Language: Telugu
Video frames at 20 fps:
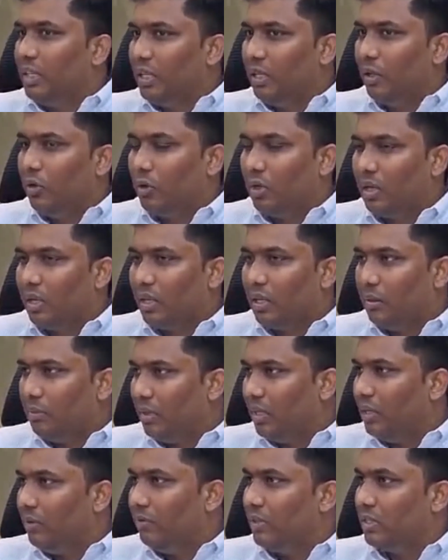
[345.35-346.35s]
దీనికి ఒక
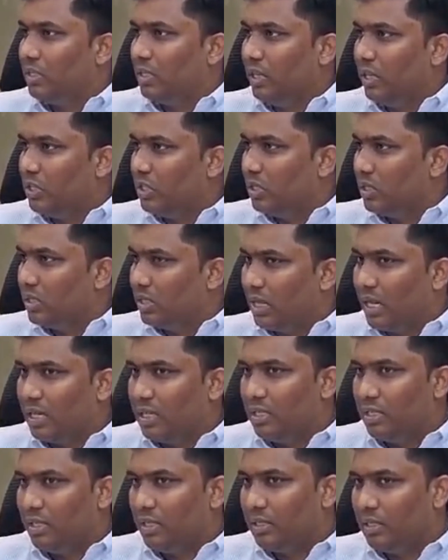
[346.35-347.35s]
క్రిమినల్ ఇన్వెస్టిగేషన్
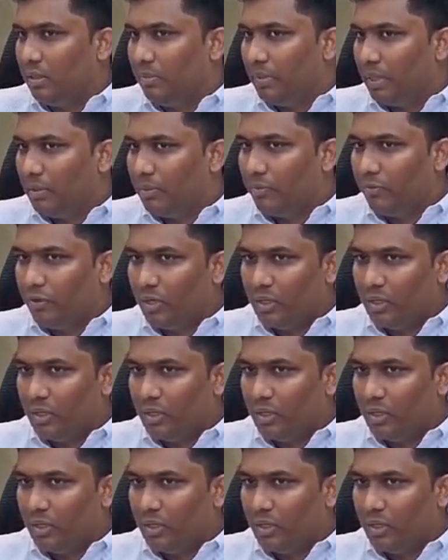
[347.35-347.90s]
స్టార్ట్ చేసి మనం